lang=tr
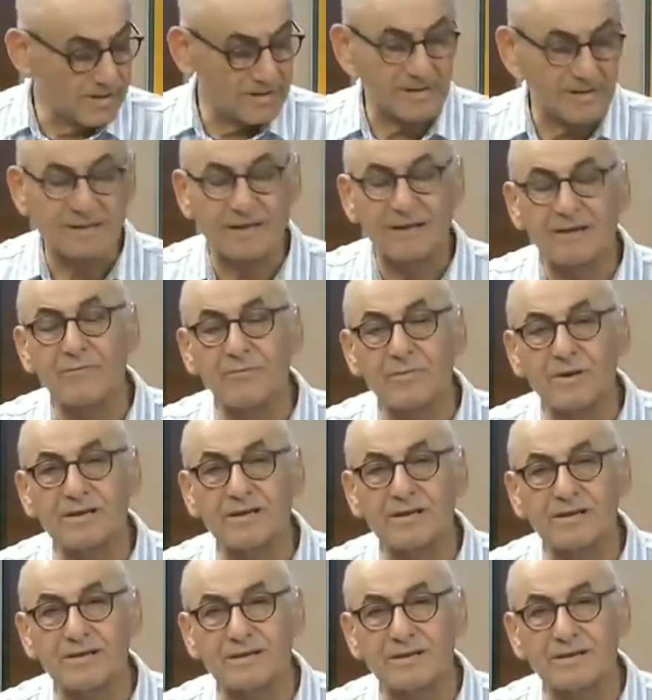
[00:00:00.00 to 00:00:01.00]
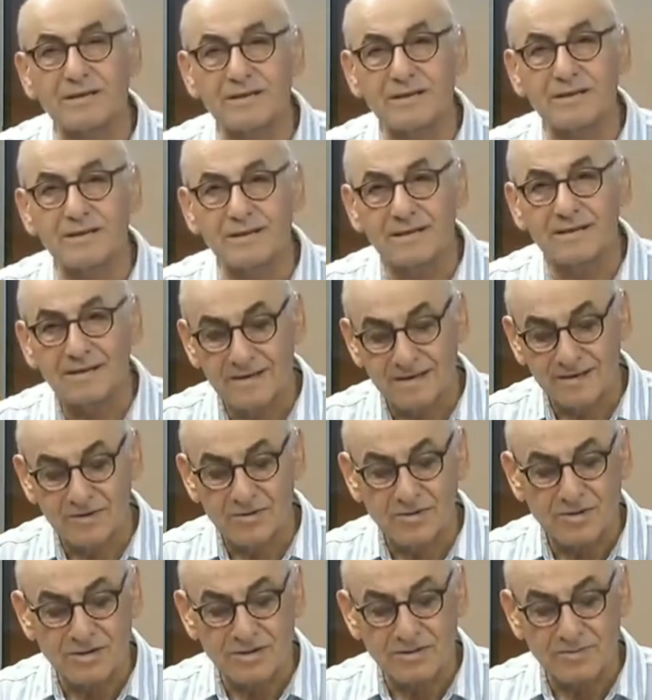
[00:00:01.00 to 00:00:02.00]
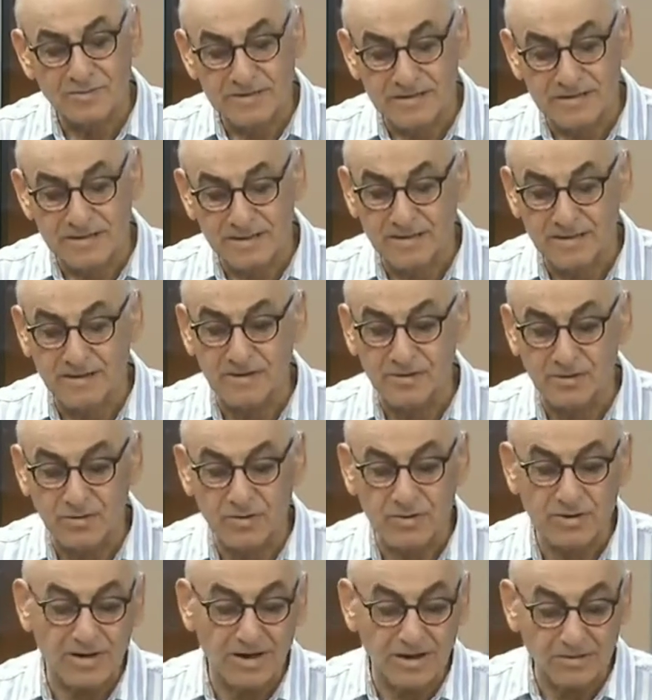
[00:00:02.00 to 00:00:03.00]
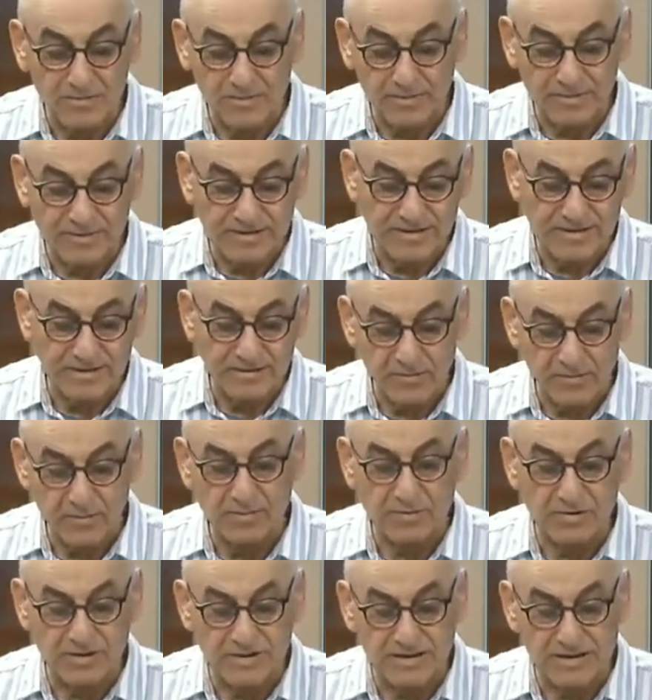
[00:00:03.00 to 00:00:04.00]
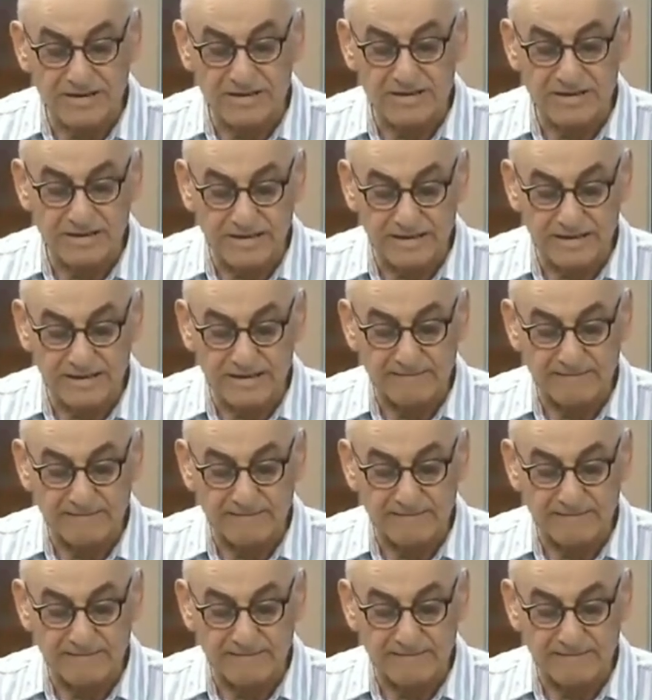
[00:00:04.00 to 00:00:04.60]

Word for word: travmaları da üzerimizde kalıyor. Kalmaması da mümkün değil zaten.